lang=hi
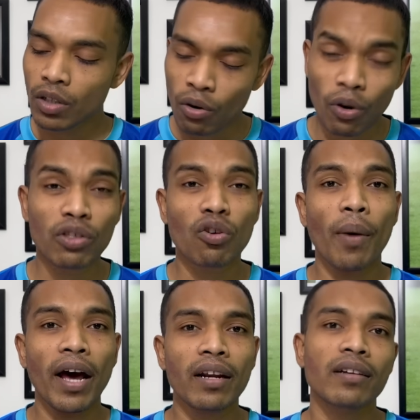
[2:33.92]
रोहित
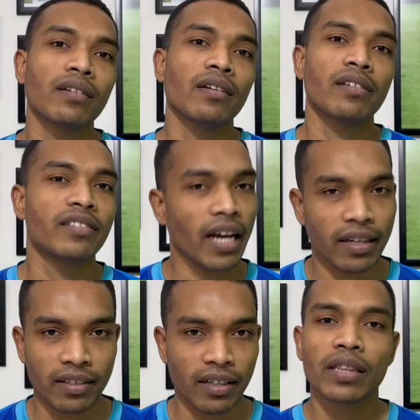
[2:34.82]
कुमार
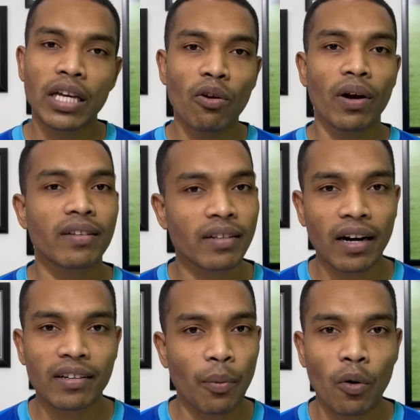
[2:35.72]
जैक्सन तीनों के
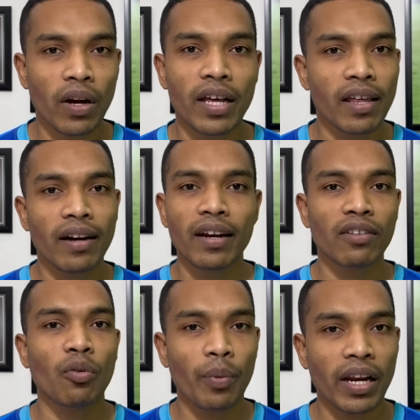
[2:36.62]
स्टार्ट आप खोल लीजिए इंडियन
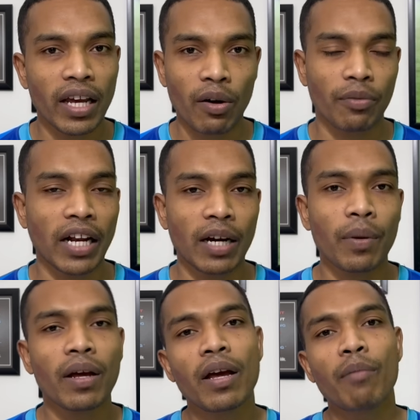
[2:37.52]
सुपर लीग की वेबसाइट
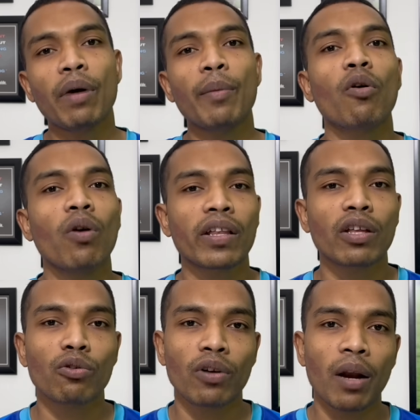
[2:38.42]
पे मैं भी खोल लेता
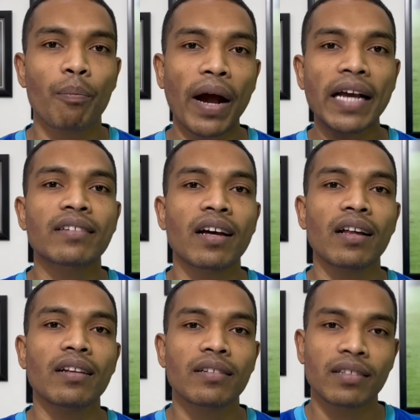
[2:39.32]
हूँ 2022 का
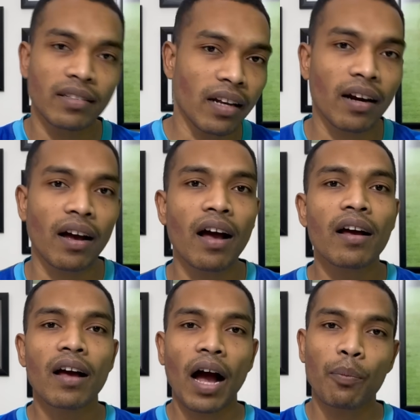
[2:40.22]
सीजन का
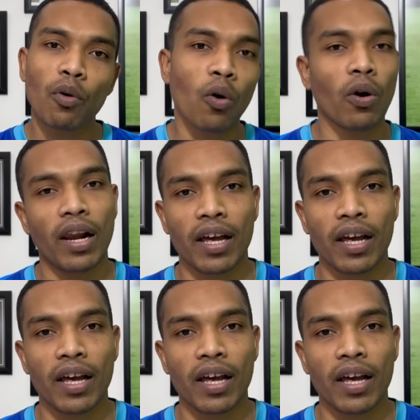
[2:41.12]
आपको खोलना